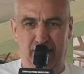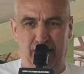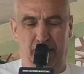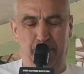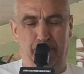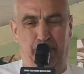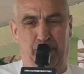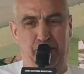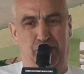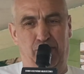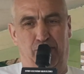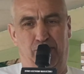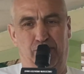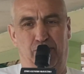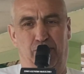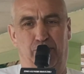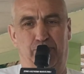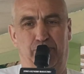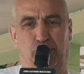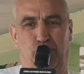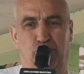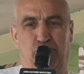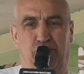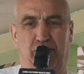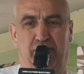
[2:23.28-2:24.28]
i pociągnął
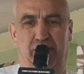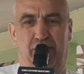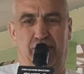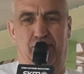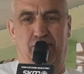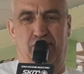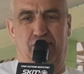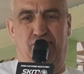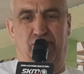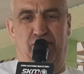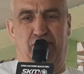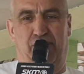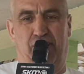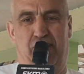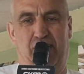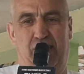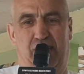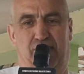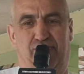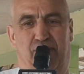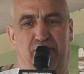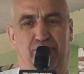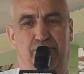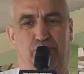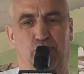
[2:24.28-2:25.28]
drużynę do
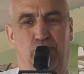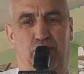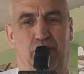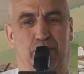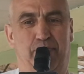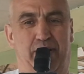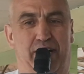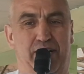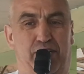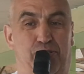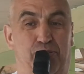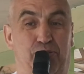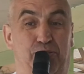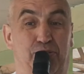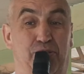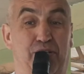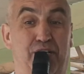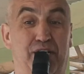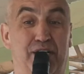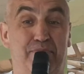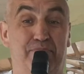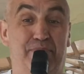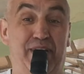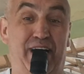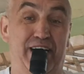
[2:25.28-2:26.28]
zwycięstwa. W drugim meczu
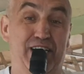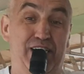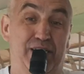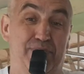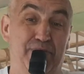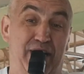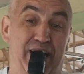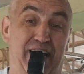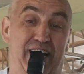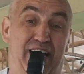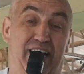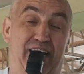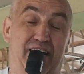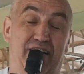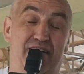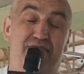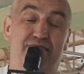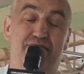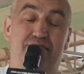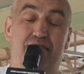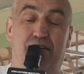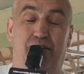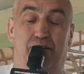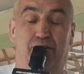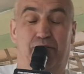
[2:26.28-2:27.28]
mieliśmy
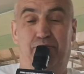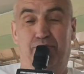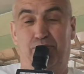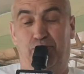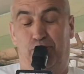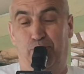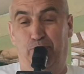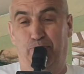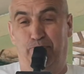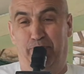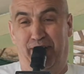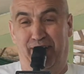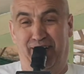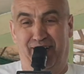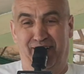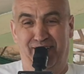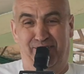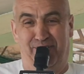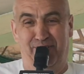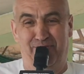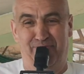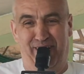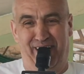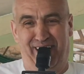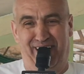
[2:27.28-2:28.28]
o, super,
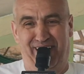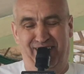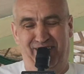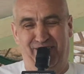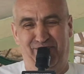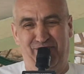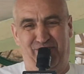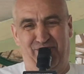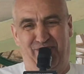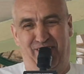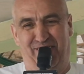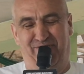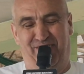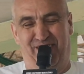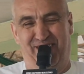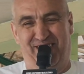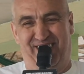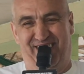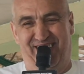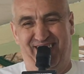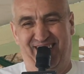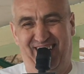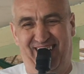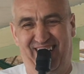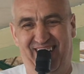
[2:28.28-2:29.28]
super, dużo
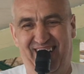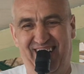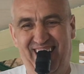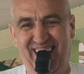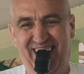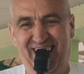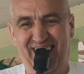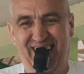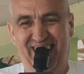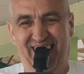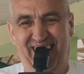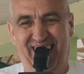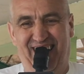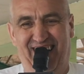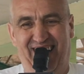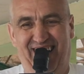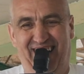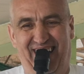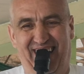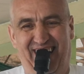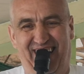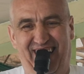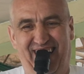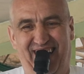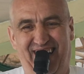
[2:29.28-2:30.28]
emocji.
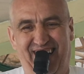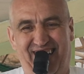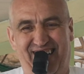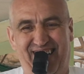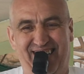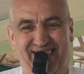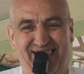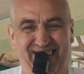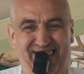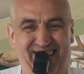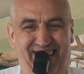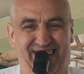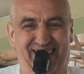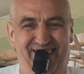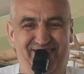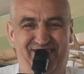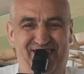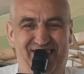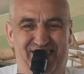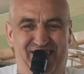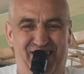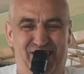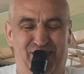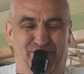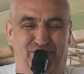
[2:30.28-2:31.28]
E, GTK
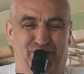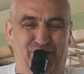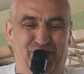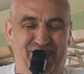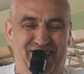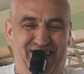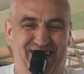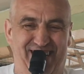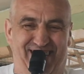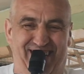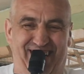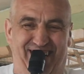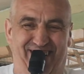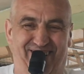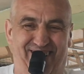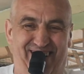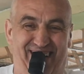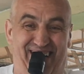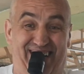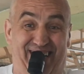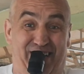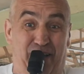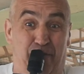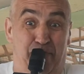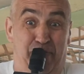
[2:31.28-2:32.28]
Gliwice, Spójnia,
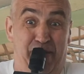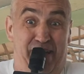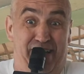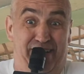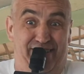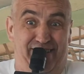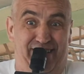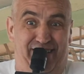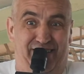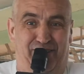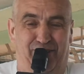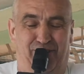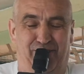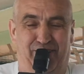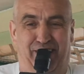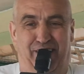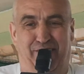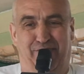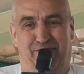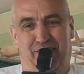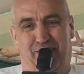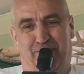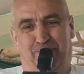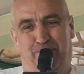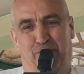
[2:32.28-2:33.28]
Starogard i pierwsza
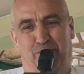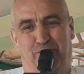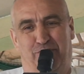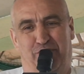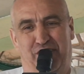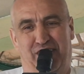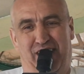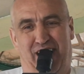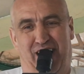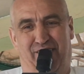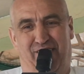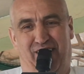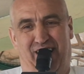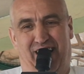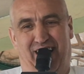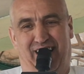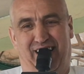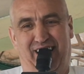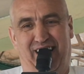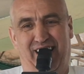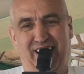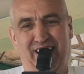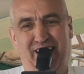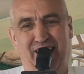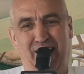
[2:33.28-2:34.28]
dogrywka w półfinałach.
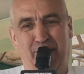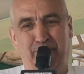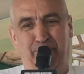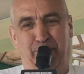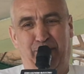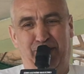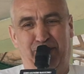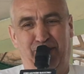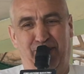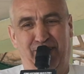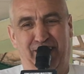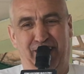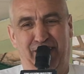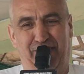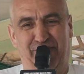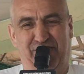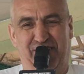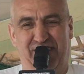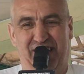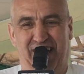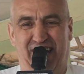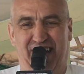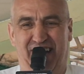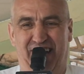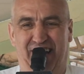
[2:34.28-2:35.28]
Po
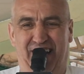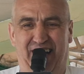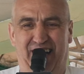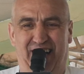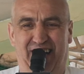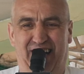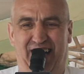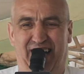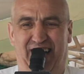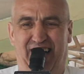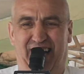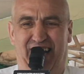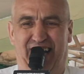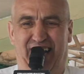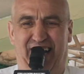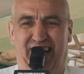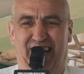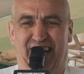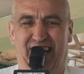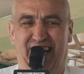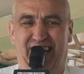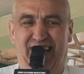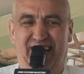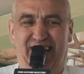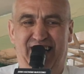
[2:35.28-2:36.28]
dogrywce... E,
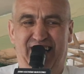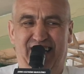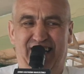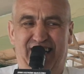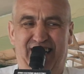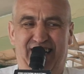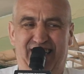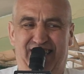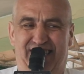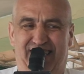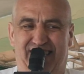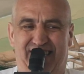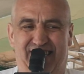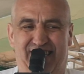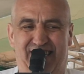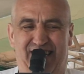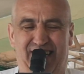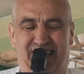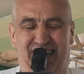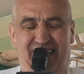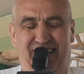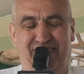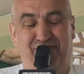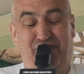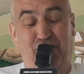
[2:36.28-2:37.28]
e
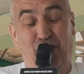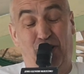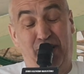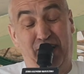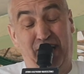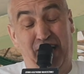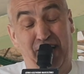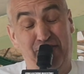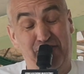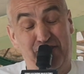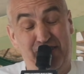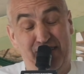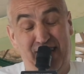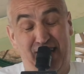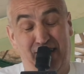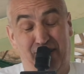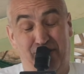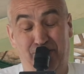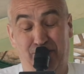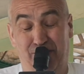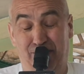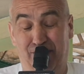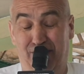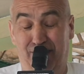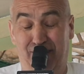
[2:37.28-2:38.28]
w dogrywce
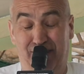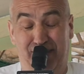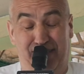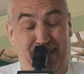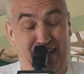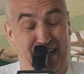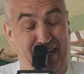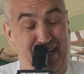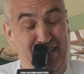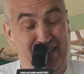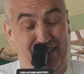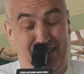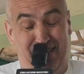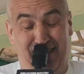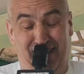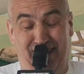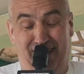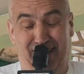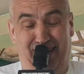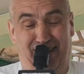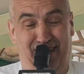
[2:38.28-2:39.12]
też e,